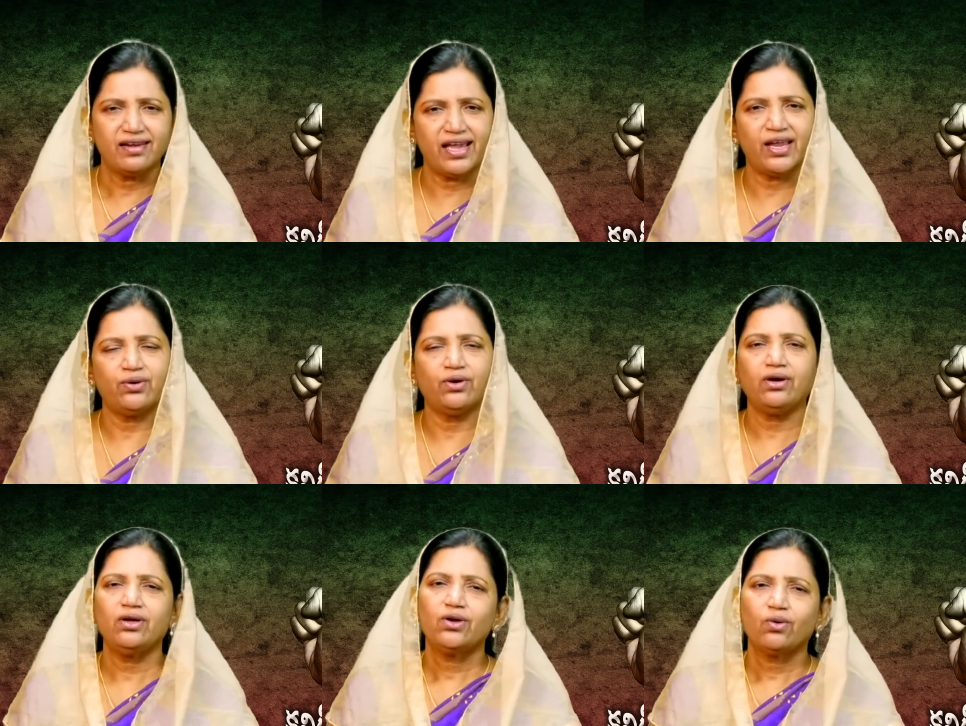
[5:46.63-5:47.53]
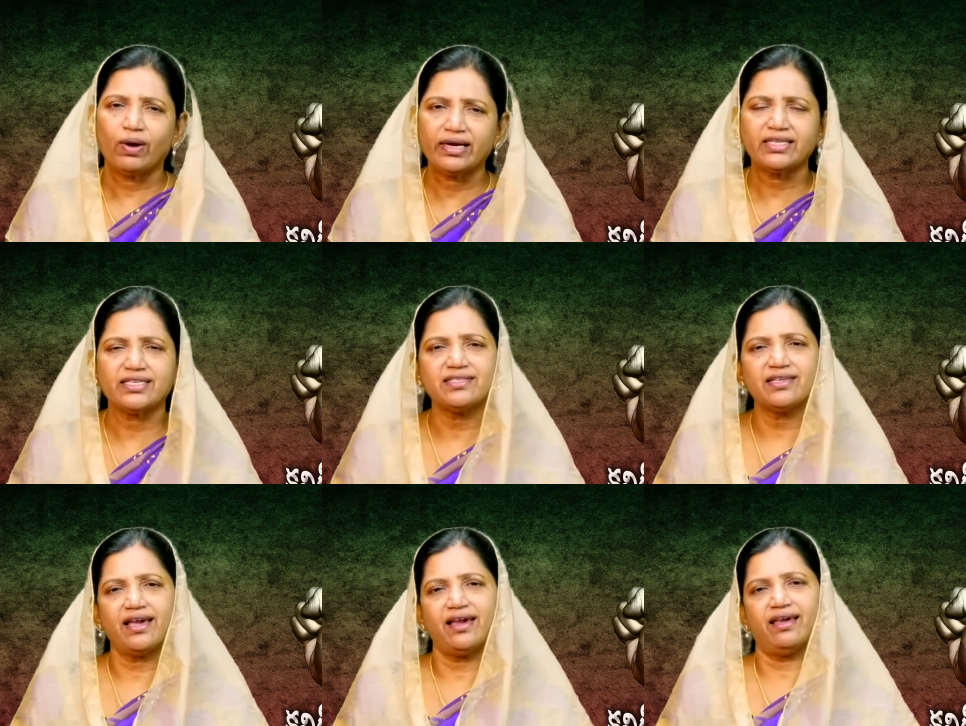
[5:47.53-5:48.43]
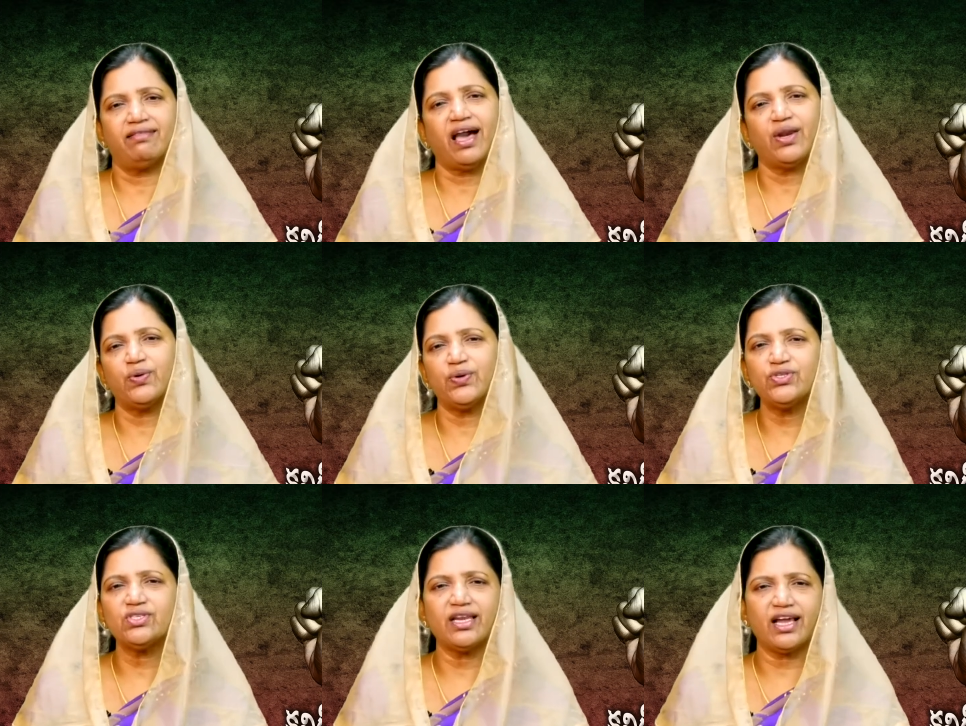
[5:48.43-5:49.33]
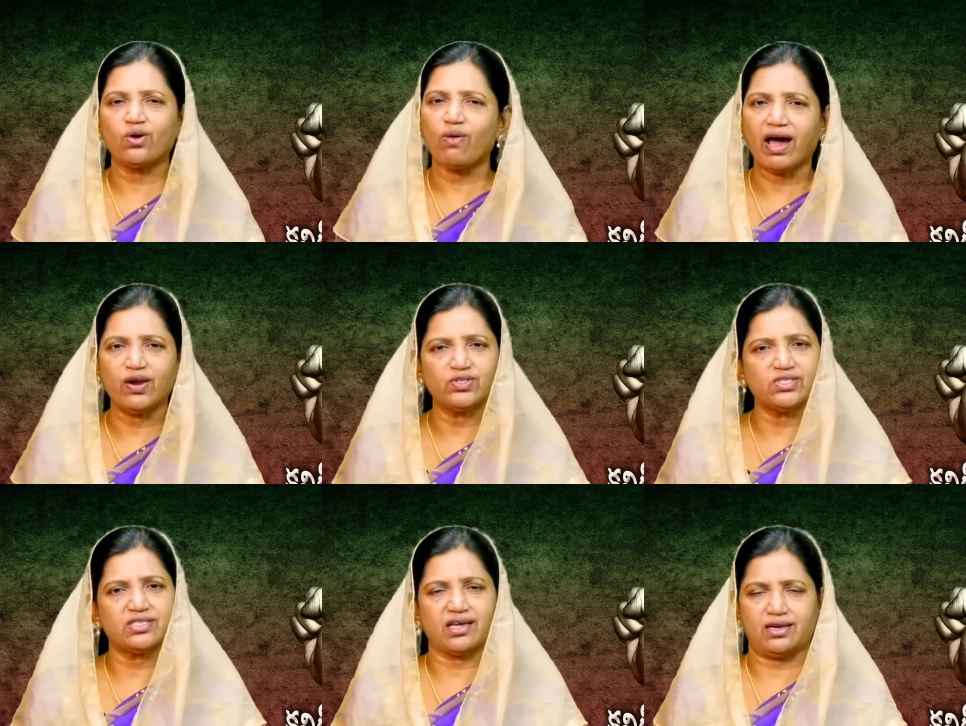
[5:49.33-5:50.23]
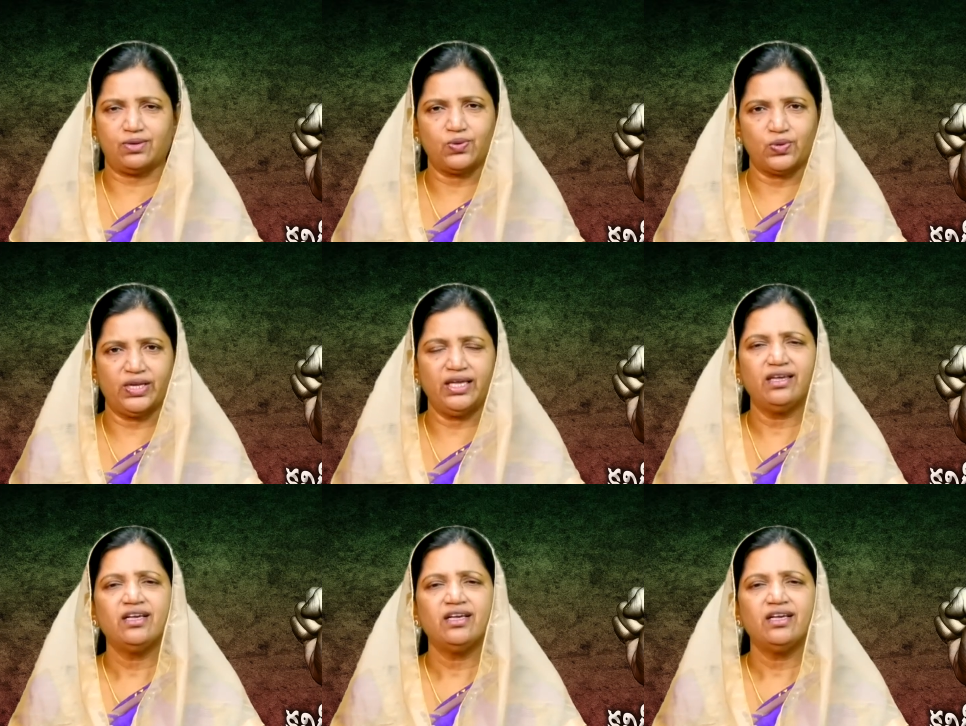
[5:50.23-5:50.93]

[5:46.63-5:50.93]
నేను వంట చేసే దాని గురించి నేను ఎక్కువ ఆలోచిస్తాను అనుకోండి